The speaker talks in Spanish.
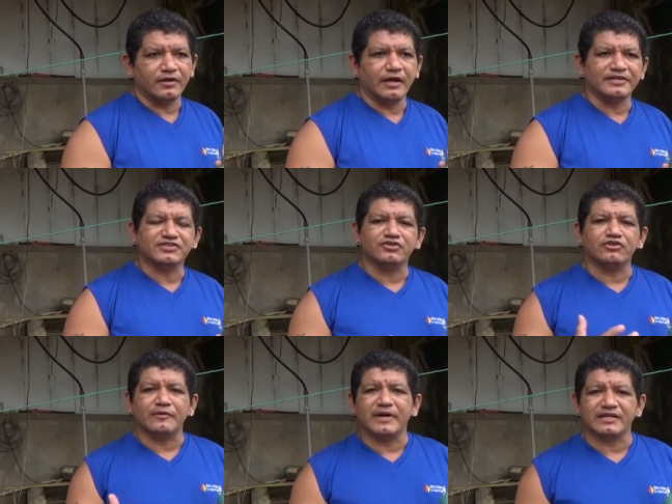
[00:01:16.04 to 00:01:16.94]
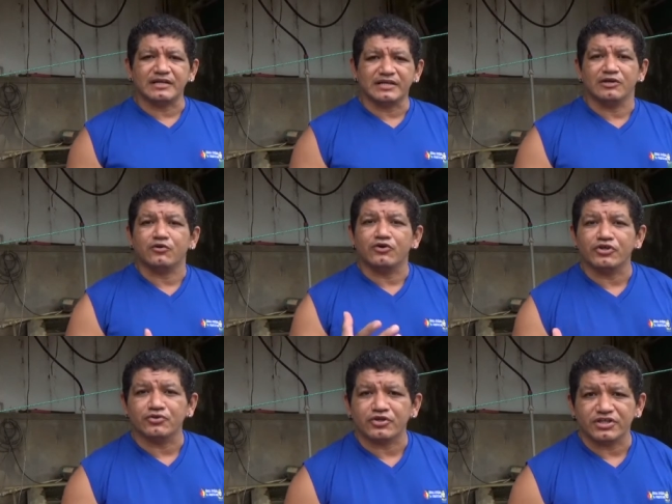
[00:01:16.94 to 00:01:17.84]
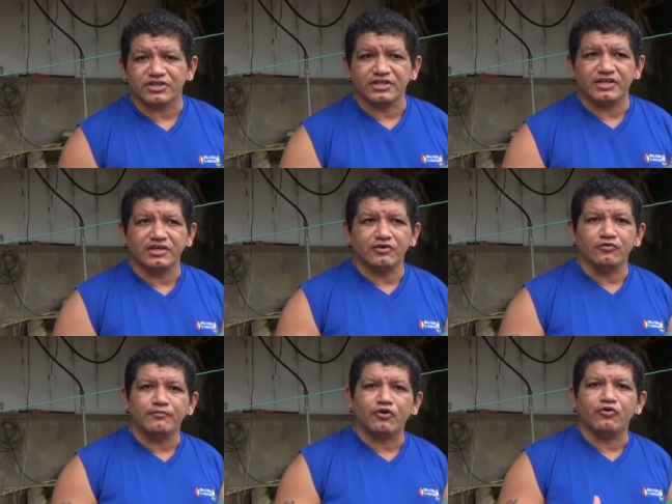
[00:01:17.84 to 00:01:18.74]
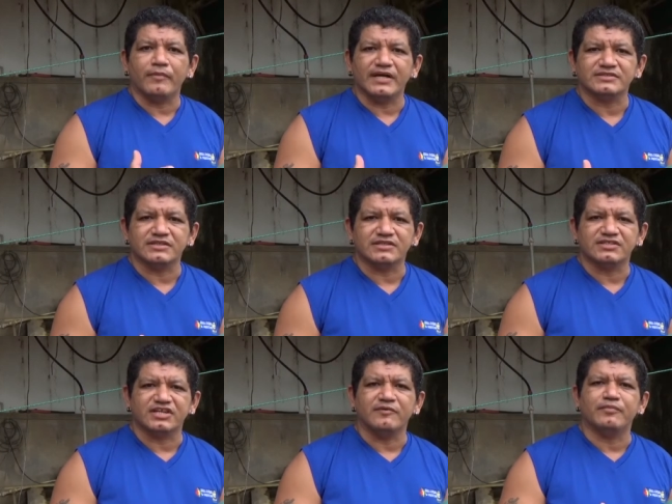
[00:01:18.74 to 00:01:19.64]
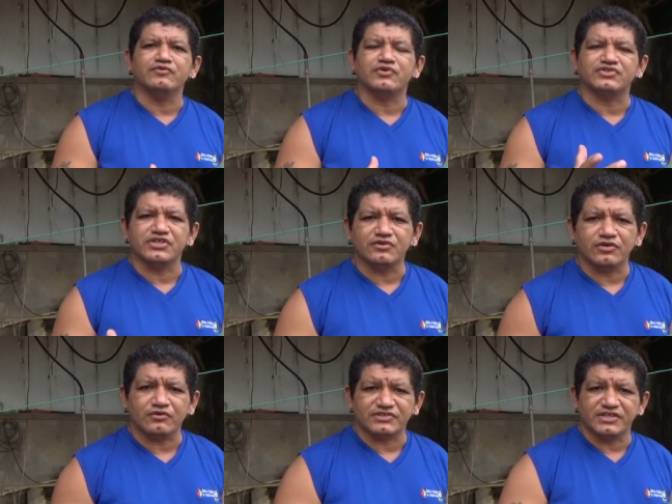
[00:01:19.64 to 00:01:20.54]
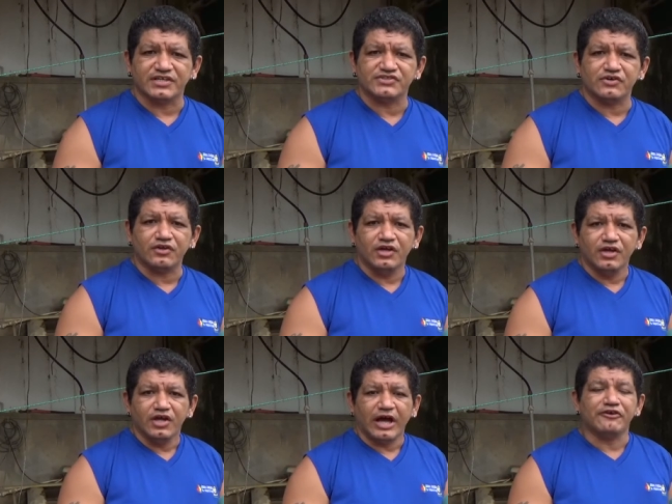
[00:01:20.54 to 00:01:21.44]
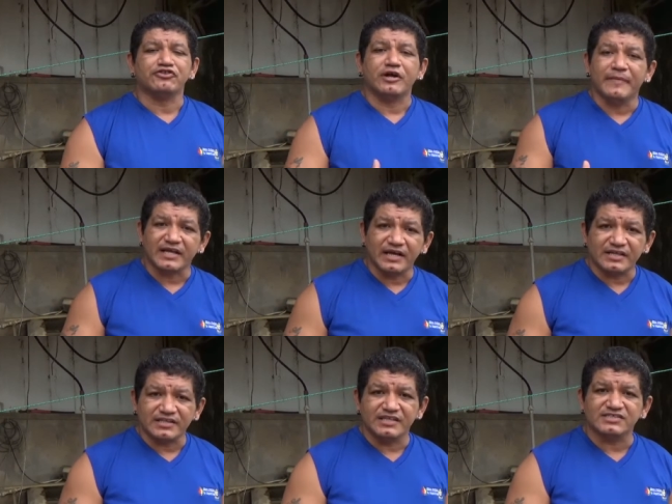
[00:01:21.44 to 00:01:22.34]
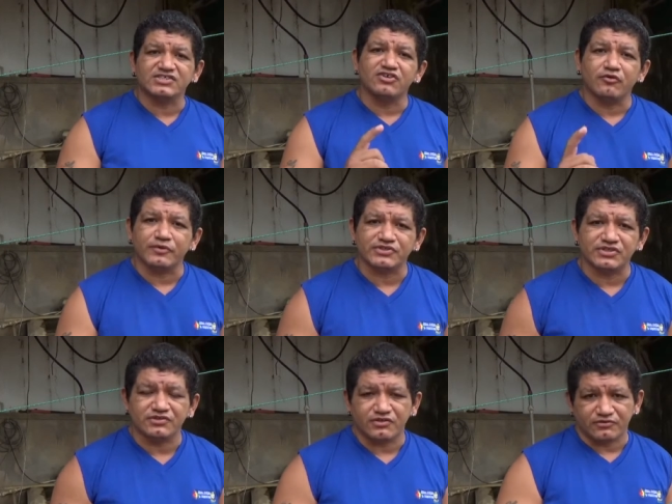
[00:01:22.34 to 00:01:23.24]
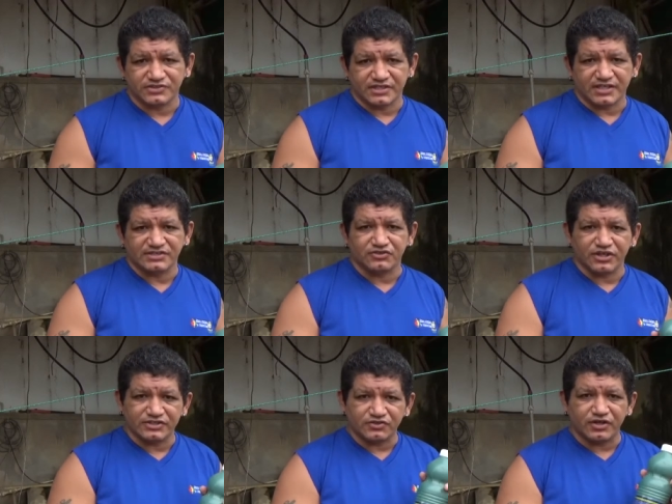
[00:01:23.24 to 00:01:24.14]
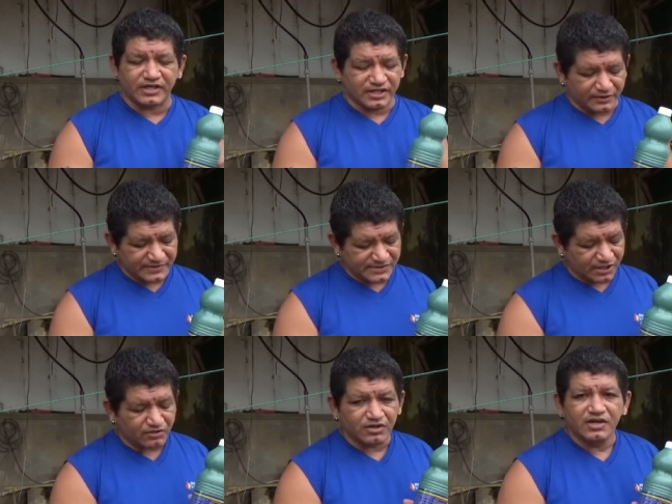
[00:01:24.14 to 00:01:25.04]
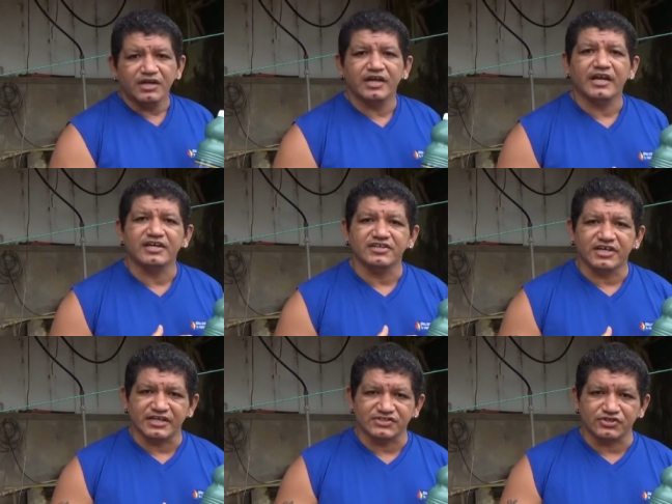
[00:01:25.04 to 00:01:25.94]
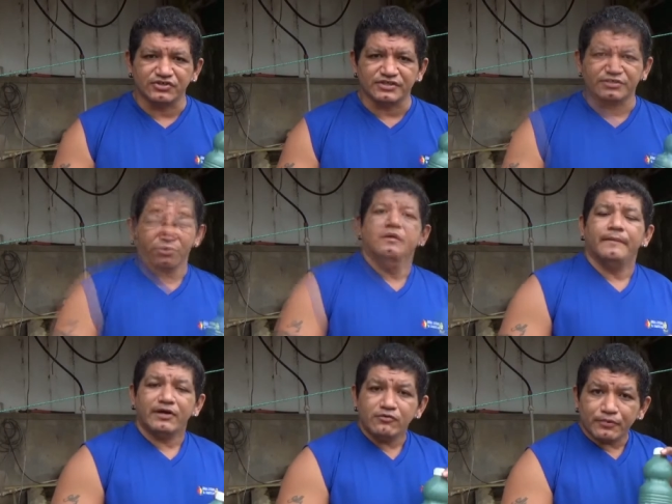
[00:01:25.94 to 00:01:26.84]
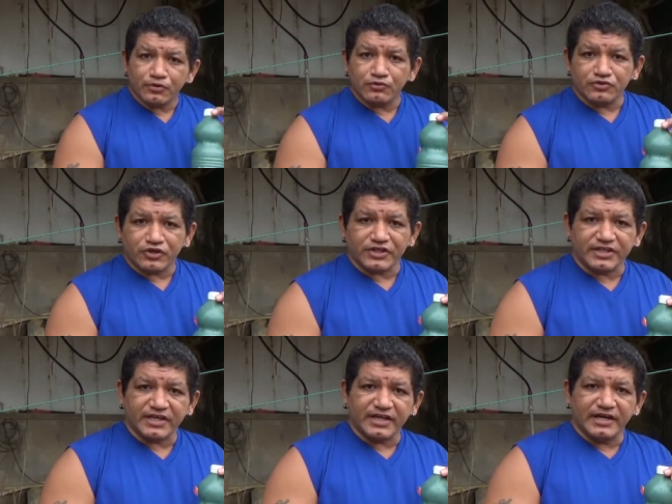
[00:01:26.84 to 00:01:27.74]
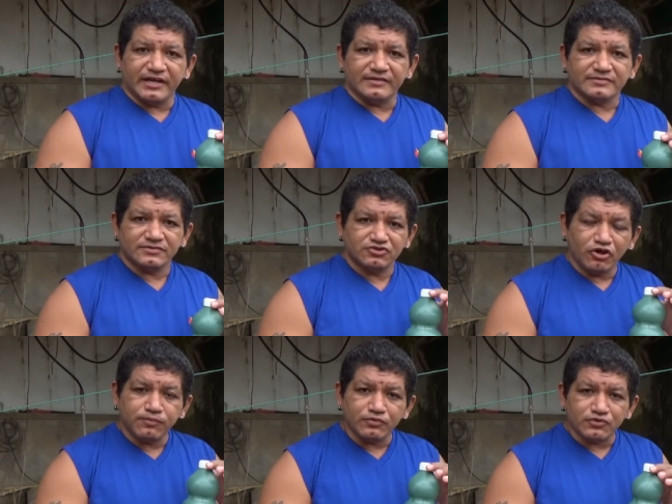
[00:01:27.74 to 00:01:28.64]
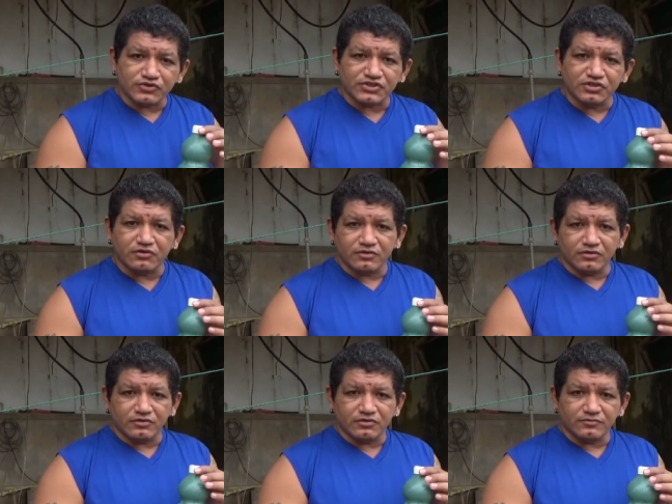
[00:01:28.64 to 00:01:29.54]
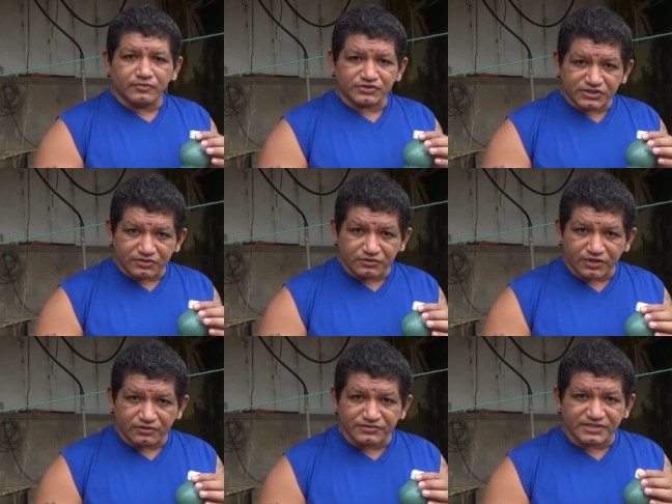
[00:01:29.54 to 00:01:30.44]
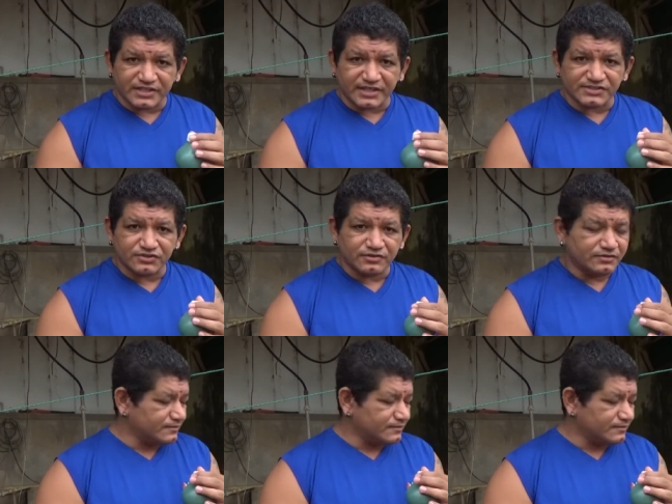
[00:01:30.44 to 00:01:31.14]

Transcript: existe otra marca que es el clorito que tiene un poco más, es 3.5 de concentración. Hay otras marcas que tienen 5% de concentración. Eso hay que revisarlo en las indicaciones. Para un producto que tenga 2.5% de concentración,